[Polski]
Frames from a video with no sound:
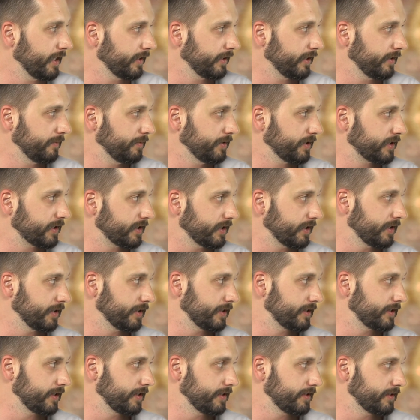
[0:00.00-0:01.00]
najbliższej
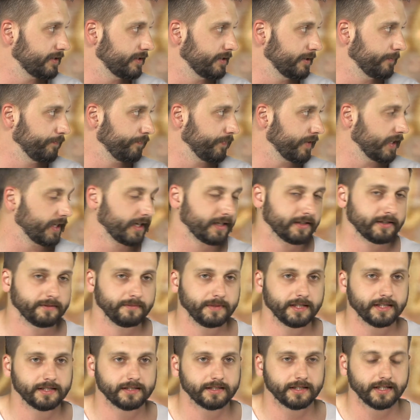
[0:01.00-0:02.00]
sesji Rady
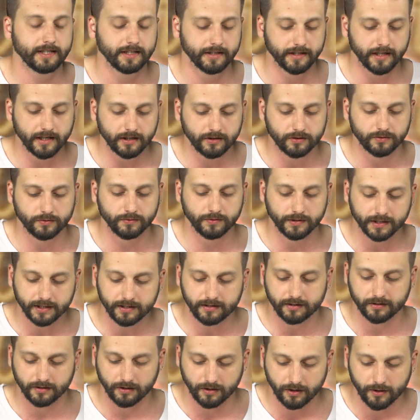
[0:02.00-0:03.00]
Miasta, na
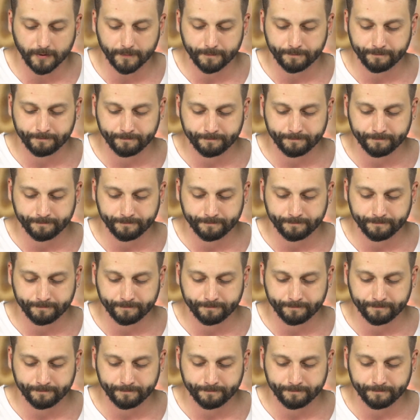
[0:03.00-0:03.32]
której to